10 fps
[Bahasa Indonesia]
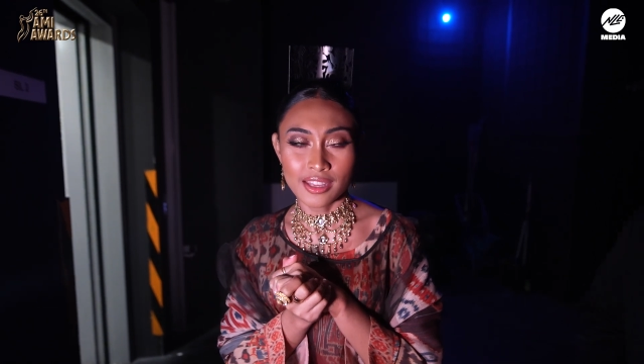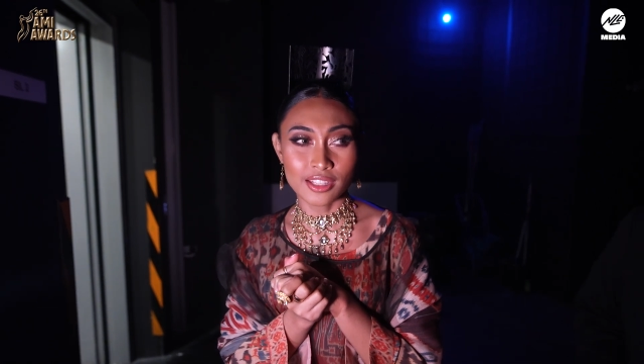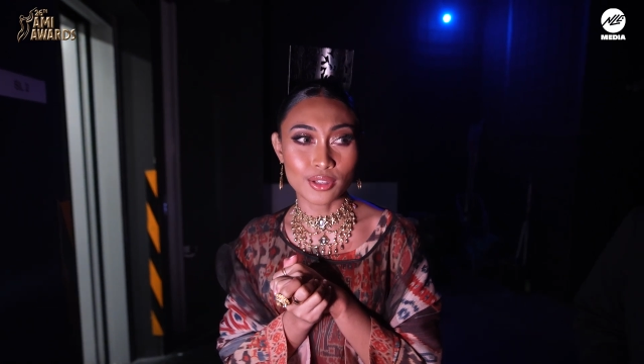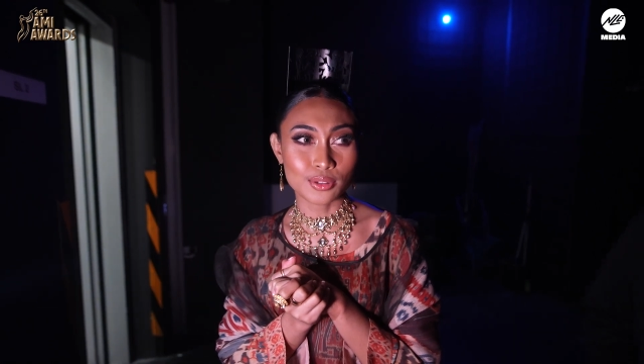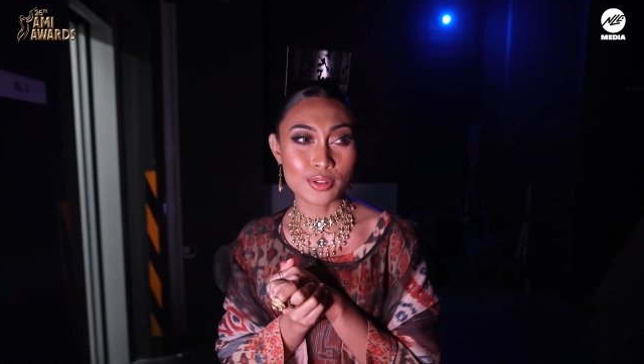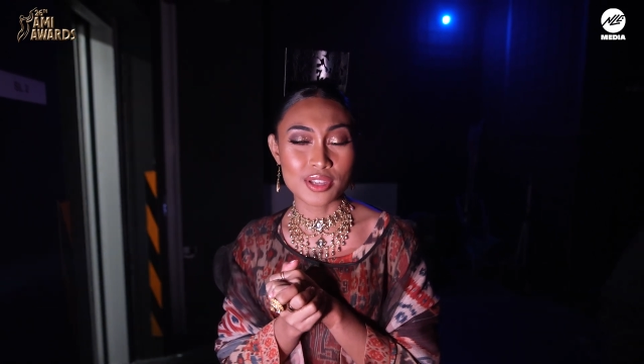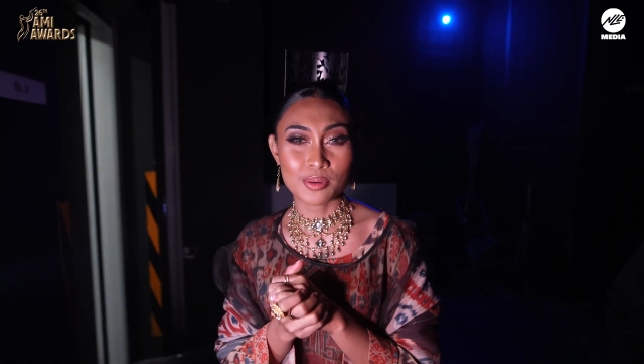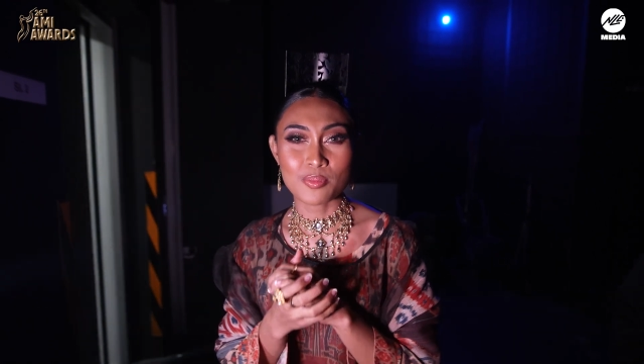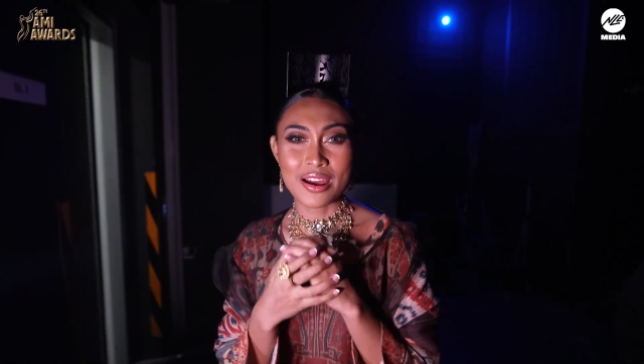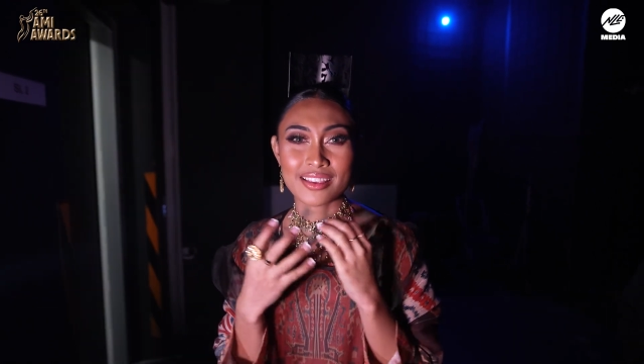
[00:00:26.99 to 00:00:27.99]
ditonton
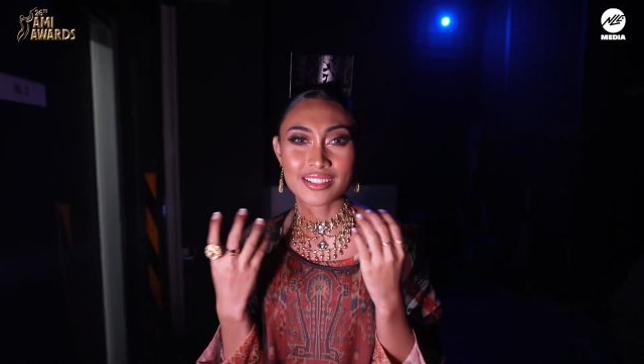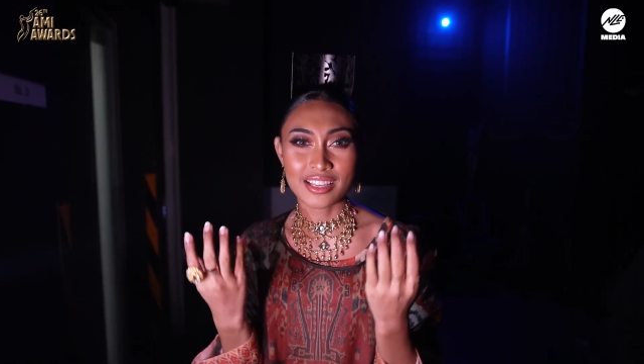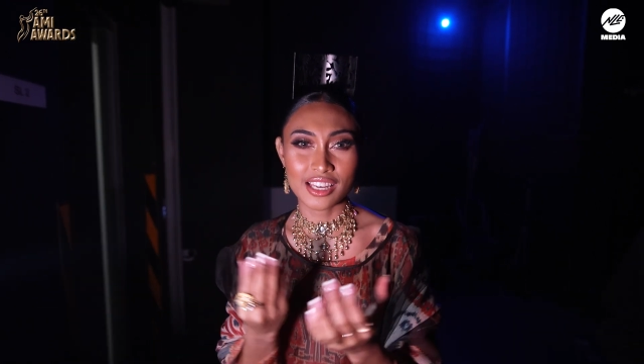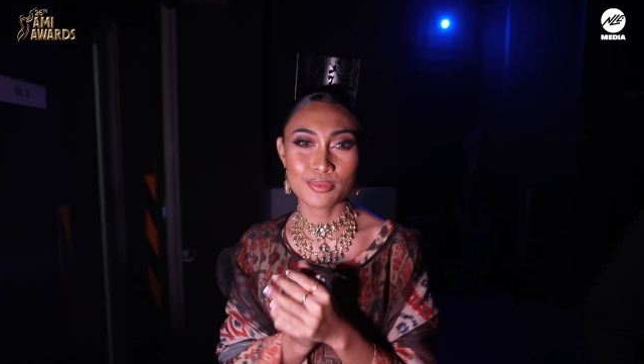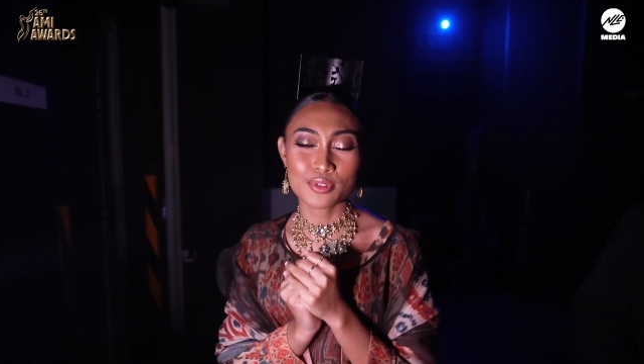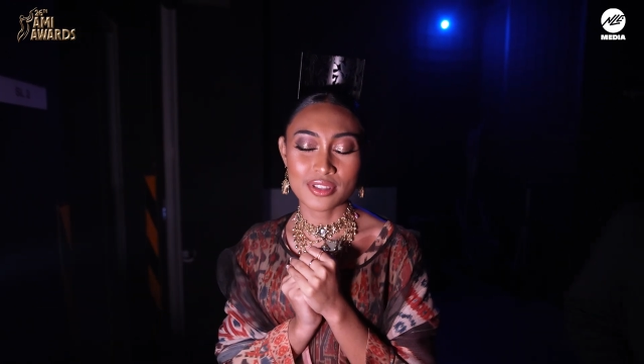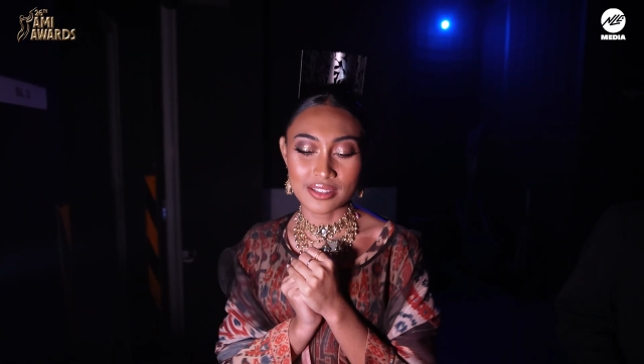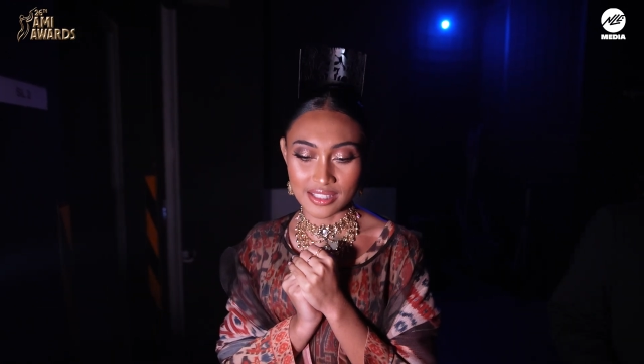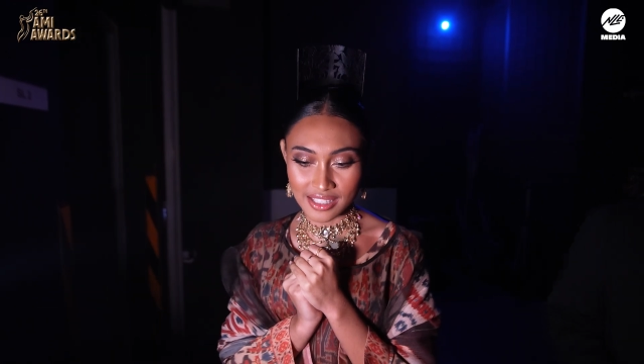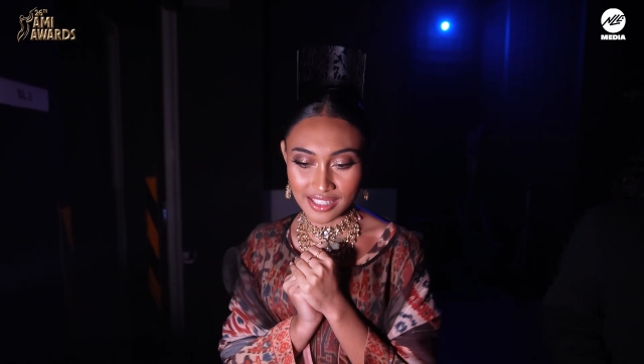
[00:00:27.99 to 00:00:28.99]
sama banyak sekali
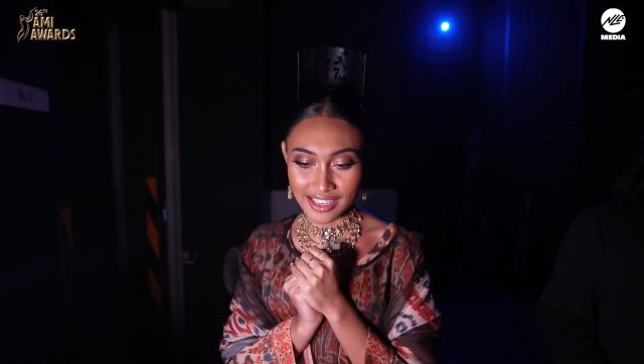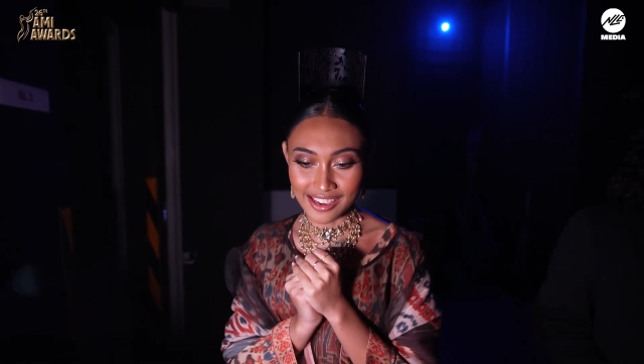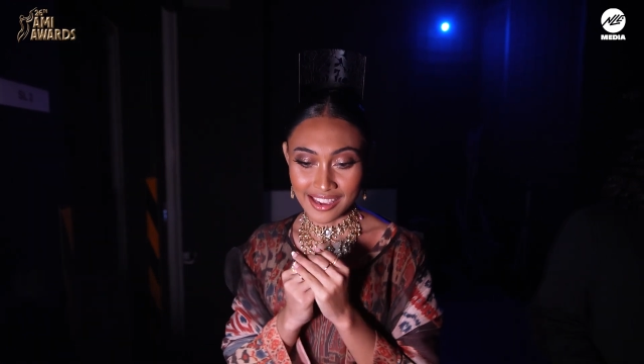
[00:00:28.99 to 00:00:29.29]
musisi